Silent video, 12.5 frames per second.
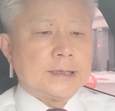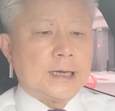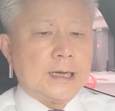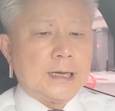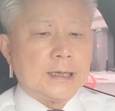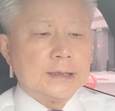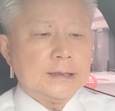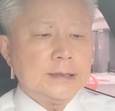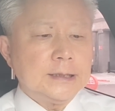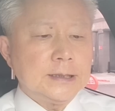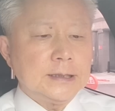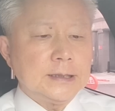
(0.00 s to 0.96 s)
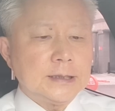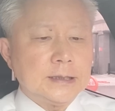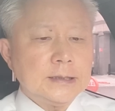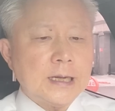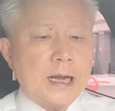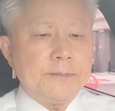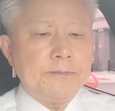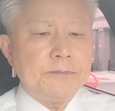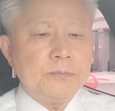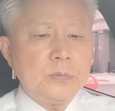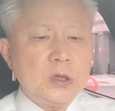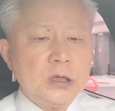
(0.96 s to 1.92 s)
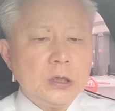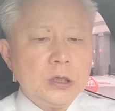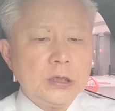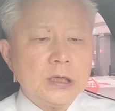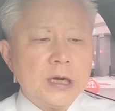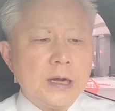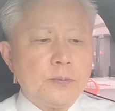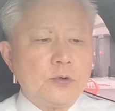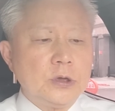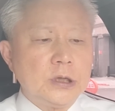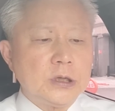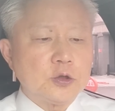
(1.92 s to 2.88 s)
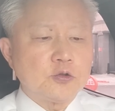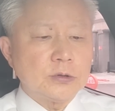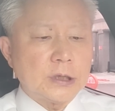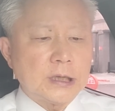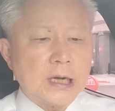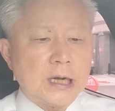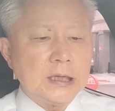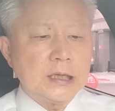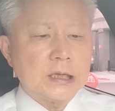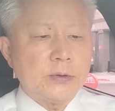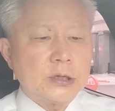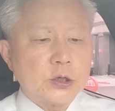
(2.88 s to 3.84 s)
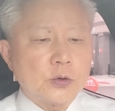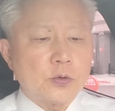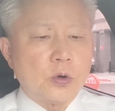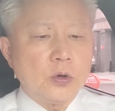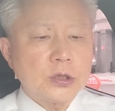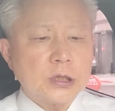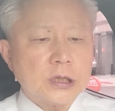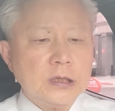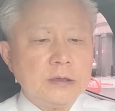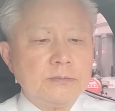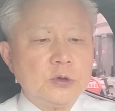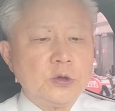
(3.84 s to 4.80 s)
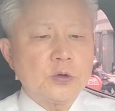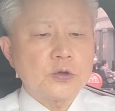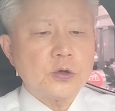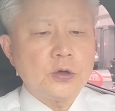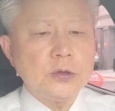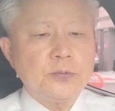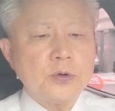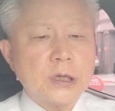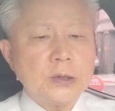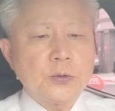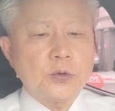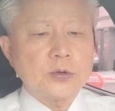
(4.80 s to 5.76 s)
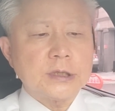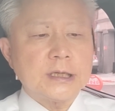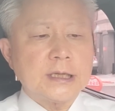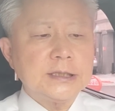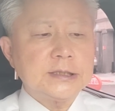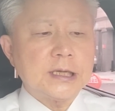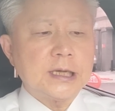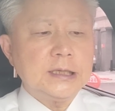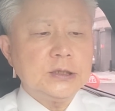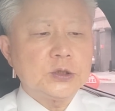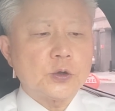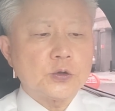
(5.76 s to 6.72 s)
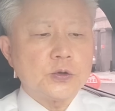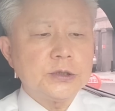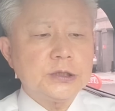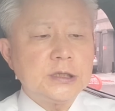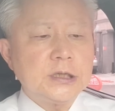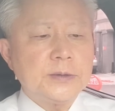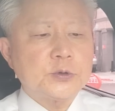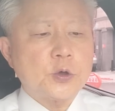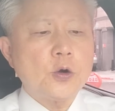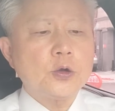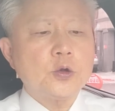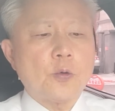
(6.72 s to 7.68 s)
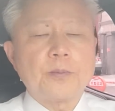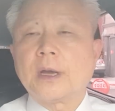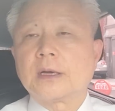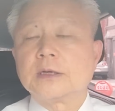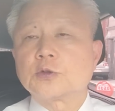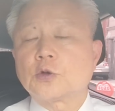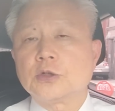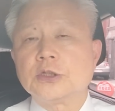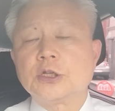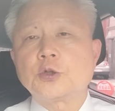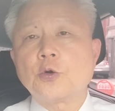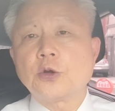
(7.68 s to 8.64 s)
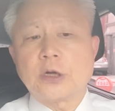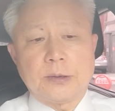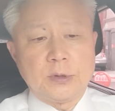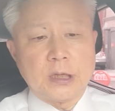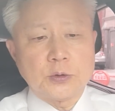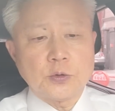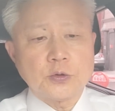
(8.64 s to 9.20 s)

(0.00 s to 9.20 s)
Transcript: 자 이들은 한미연합훈련을 중단하라 이렇게 외쳤고 특히 민노총은 북한 노동자단체인 조선직업총동맹 조선직총이라고 합니다.